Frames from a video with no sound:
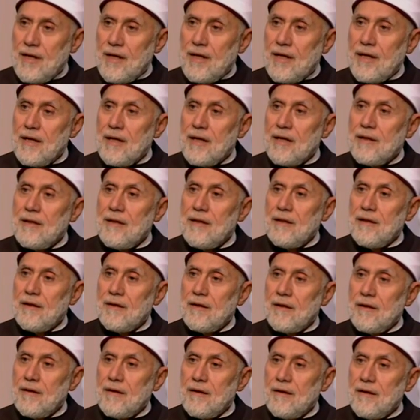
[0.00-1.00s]
هي دي
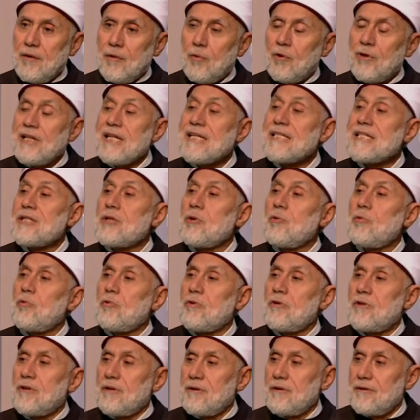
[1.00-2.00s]
هو ده
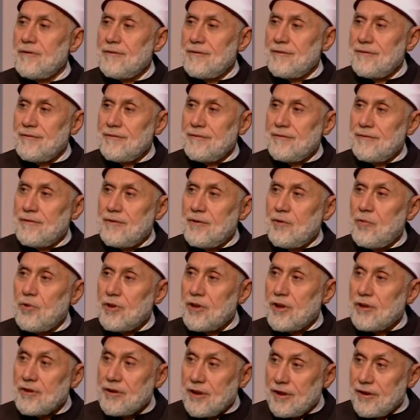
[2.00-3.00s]
السلوك مم. هو
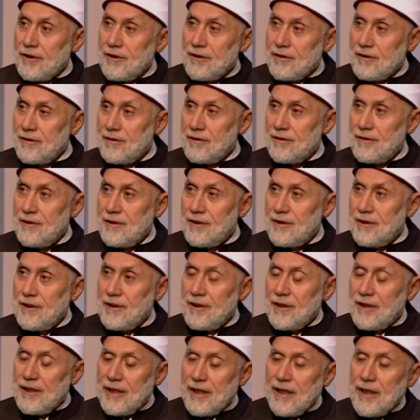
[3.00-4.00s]
ده الطريق
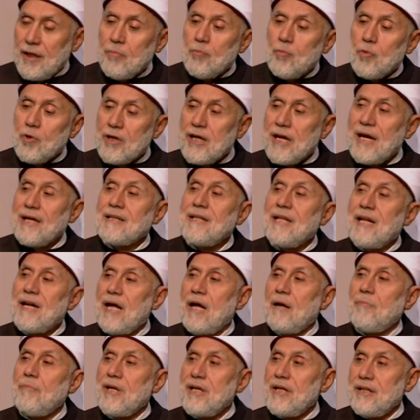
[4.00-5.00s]
المجاهدة
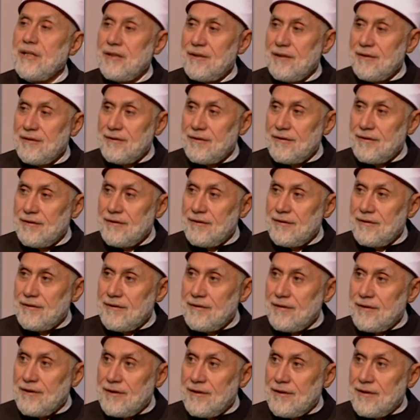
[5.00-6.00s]
العملية
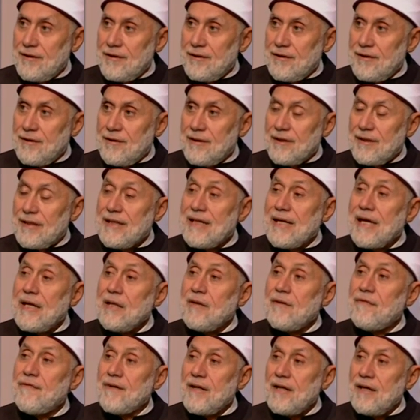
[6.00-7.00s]

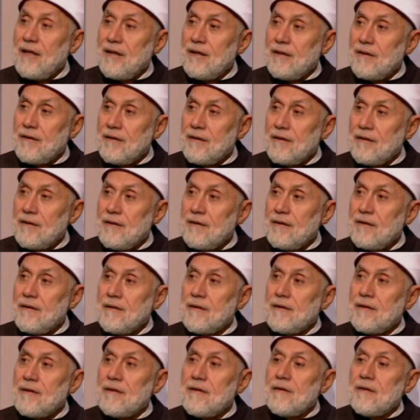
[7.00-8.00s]
كيف
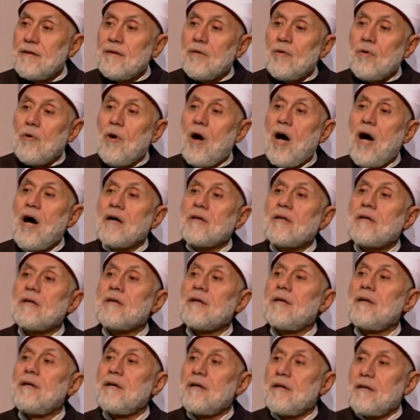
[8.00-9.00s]

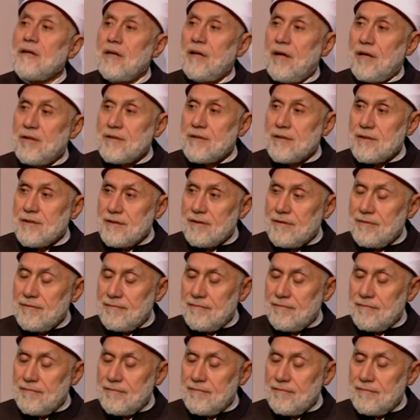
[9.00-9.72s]
أحقق الإخلاص